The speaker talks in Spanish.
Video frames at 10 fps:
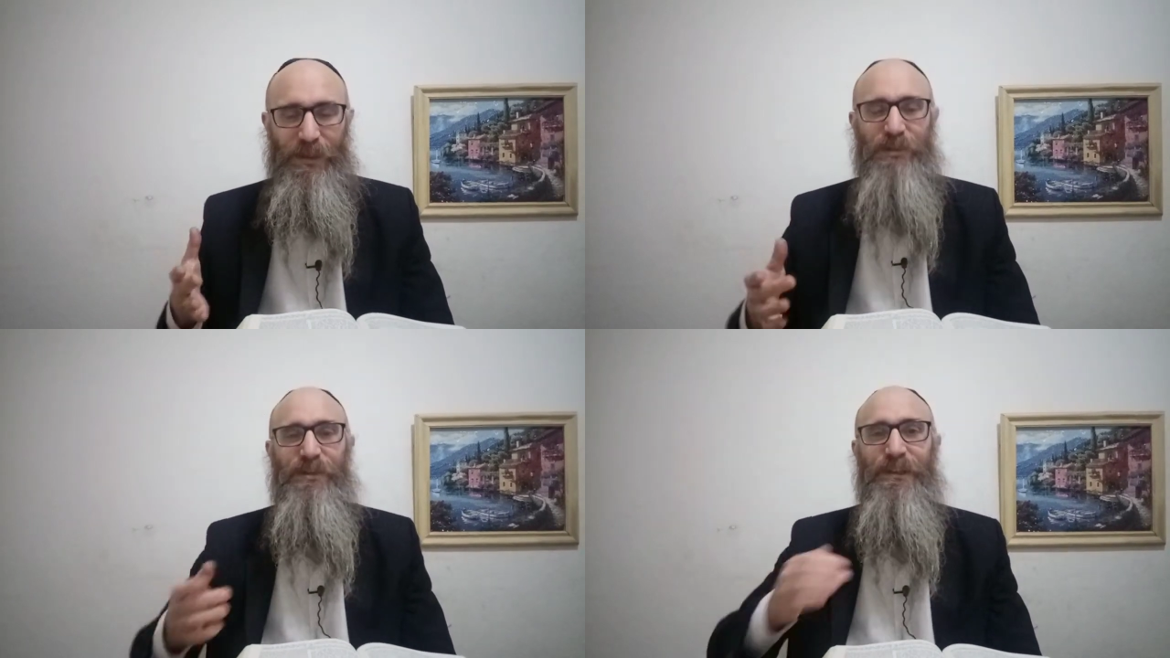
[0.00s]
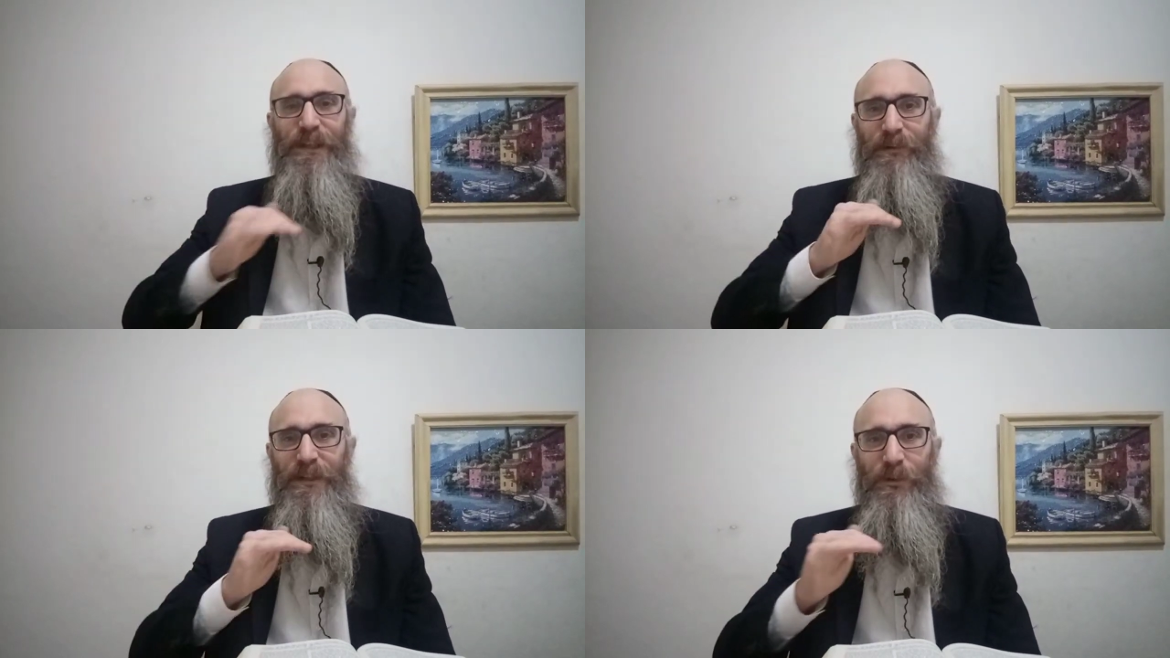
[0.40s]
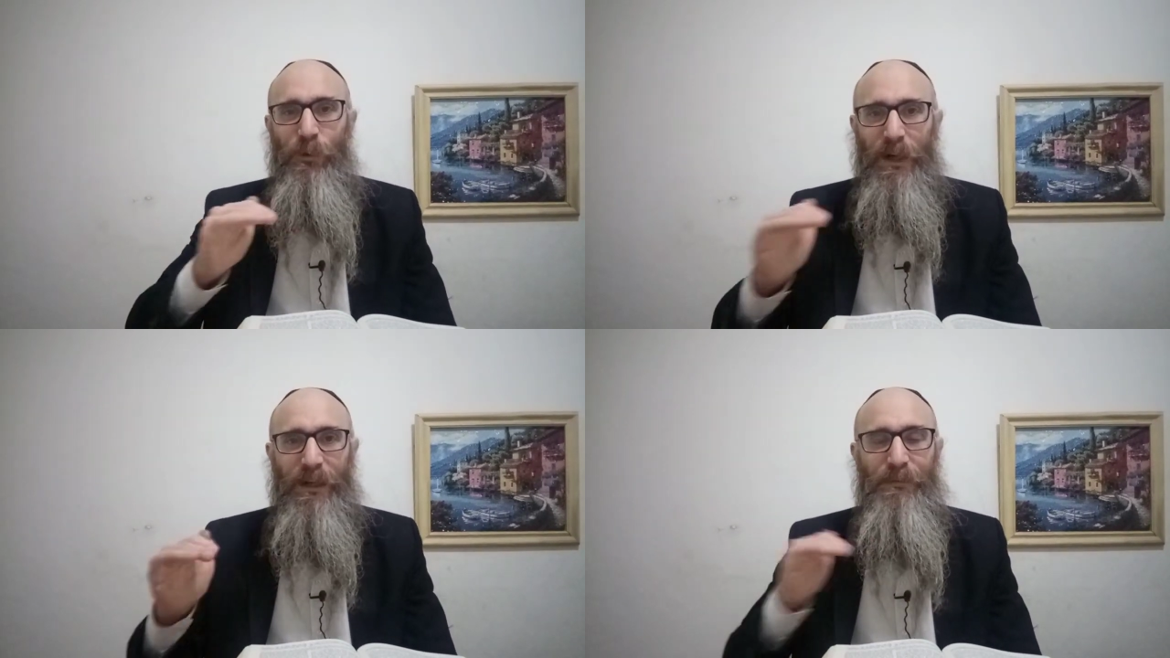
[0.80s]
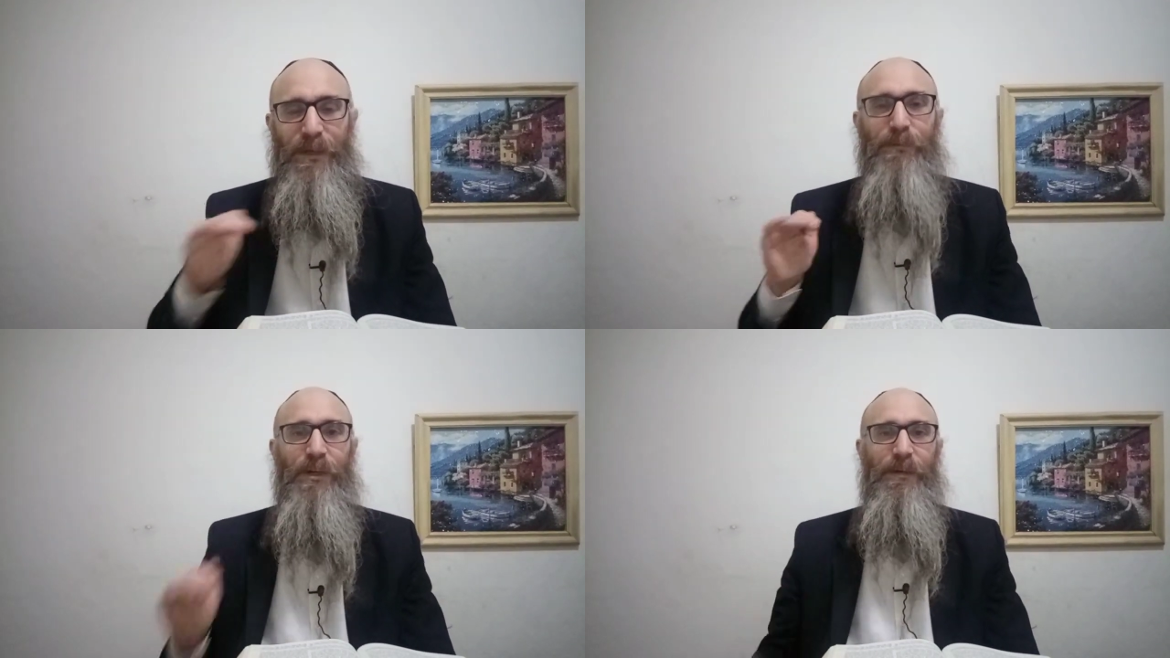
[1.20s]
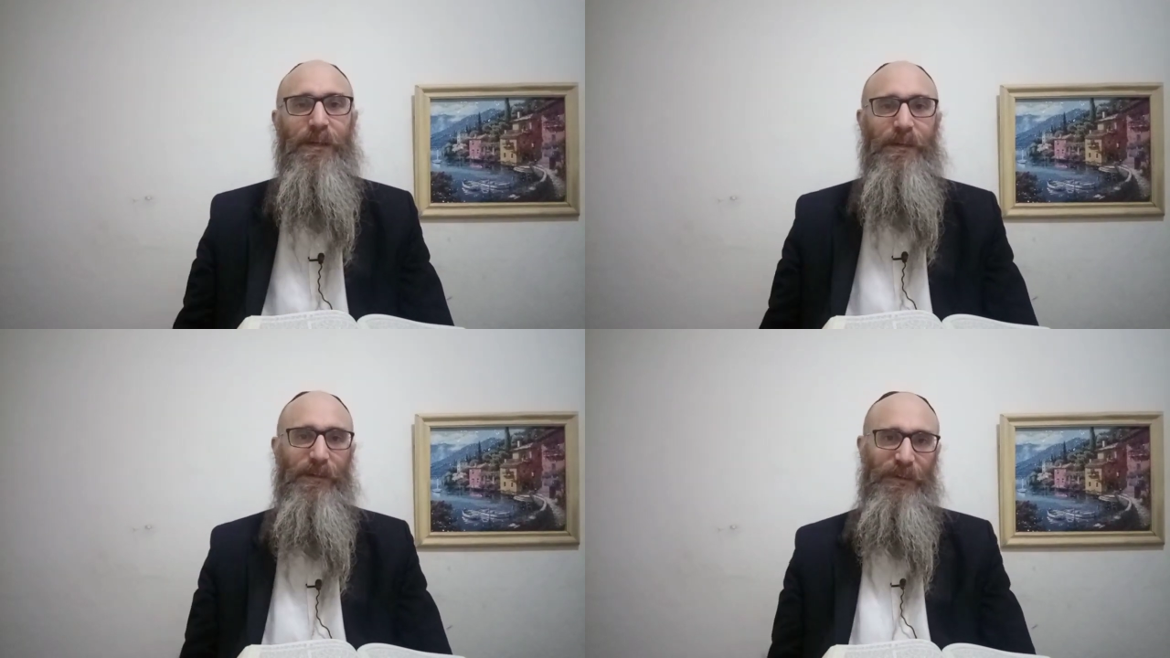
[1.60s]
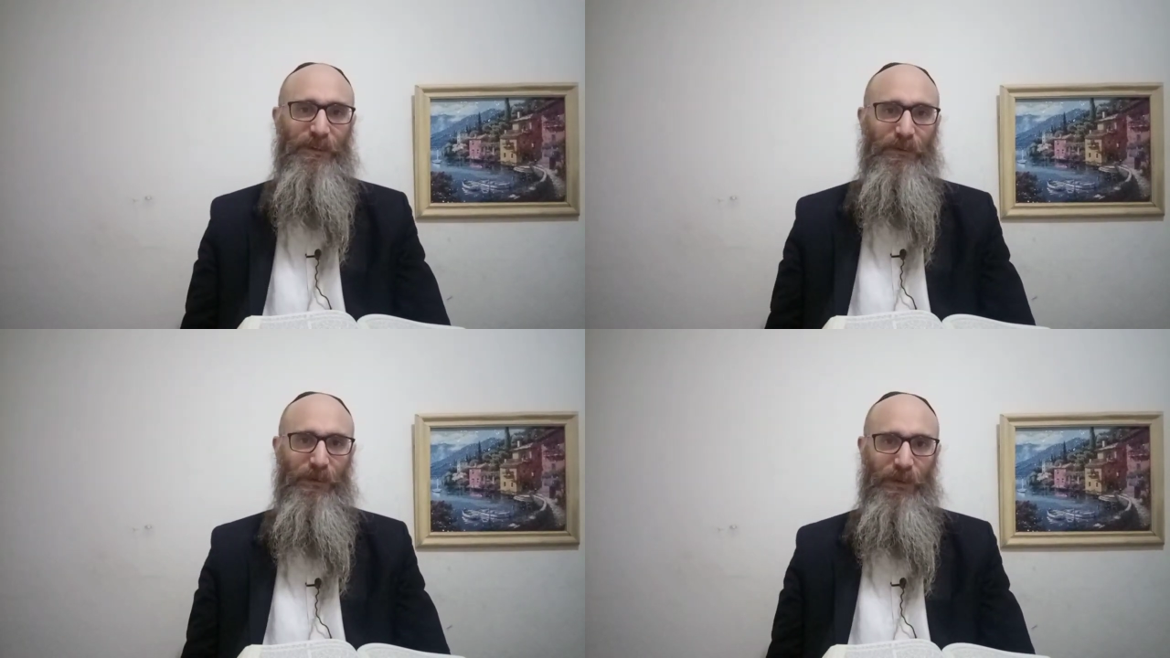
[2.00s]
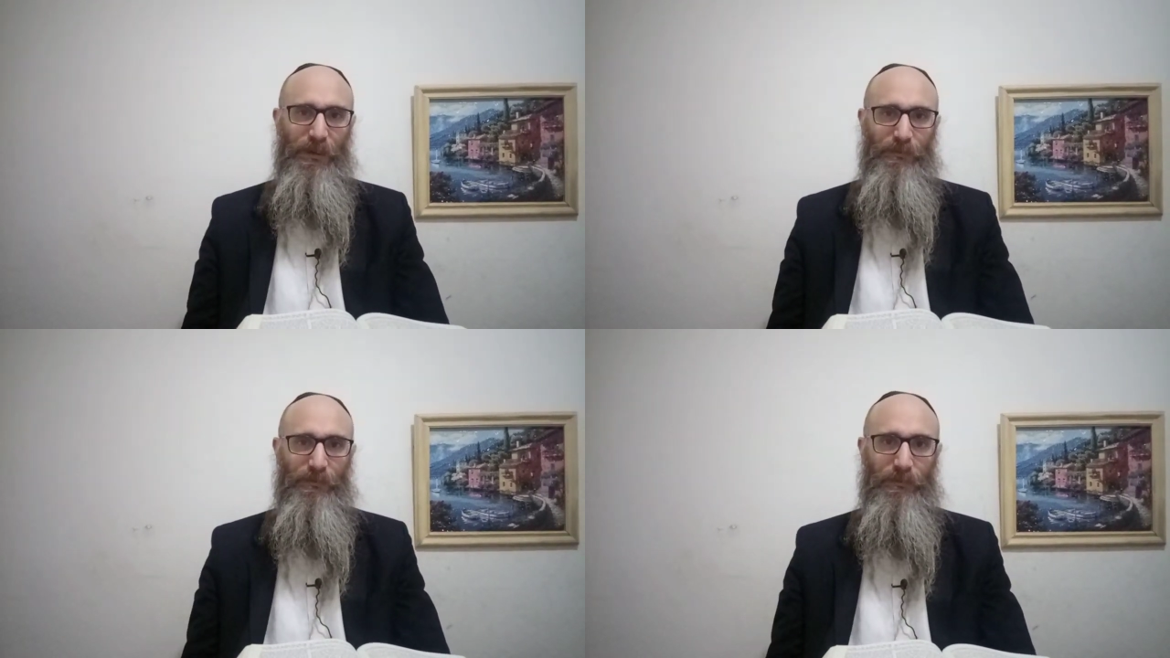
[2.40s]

ellos estaban igual, al mismo nivel que Dazan y Abiram,